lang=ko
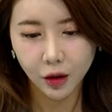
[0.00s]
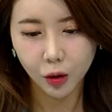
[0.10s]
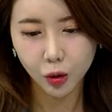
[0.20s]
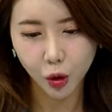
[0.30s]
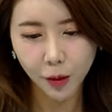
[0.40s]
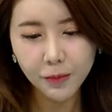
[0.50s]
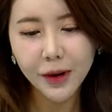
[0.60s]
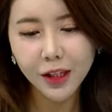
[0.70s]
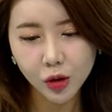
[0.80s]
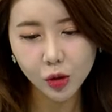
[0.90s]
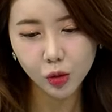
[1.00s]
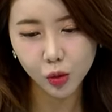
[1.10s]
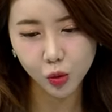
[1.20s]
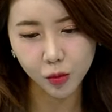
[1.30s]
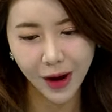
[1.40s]
어, 전반적으로
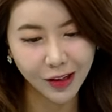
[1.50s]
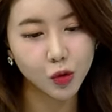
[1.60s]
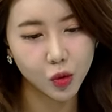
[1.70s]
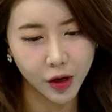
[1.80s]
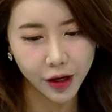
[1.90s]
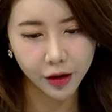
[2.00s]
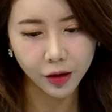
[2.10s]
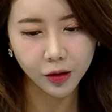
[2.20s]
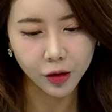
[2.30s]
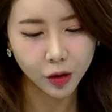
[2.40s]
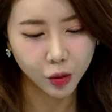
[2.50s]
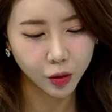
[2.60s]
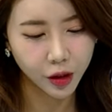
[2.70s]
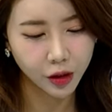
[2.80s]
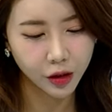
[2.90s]
조금 안 좋아요.
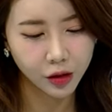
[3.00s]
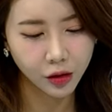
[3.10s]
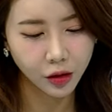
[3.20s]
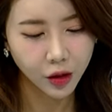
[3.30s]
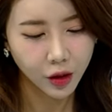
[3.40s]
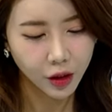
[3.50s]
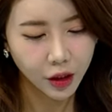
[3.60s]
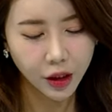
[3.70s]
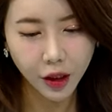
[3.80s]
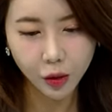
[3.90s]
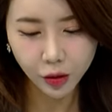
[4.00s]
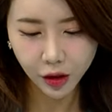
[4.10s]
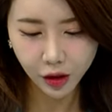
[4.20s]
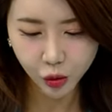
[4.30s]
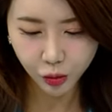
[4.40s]
오늘 그래서 이
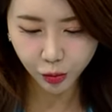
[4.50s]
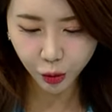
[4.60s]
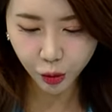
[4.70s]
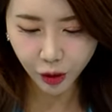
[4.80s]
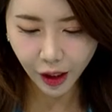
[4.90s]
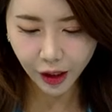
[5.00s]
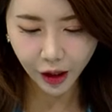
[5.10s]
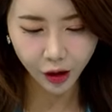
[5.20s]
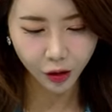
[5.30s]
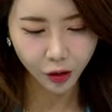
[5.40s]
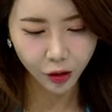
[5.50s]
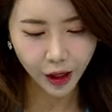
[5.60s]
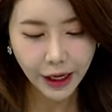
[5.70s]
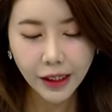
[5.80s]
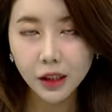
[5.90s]
내용들 좀 보도록 할게요.
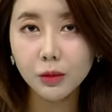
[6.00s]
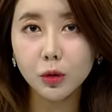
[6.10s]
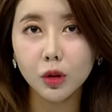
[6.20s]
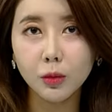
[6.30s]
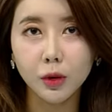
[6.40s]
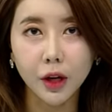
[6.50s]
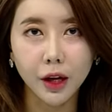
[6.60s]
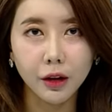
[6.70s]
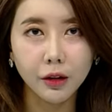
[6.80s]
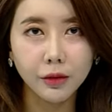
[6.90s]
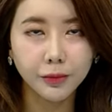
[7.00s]
LS부터 볼까요?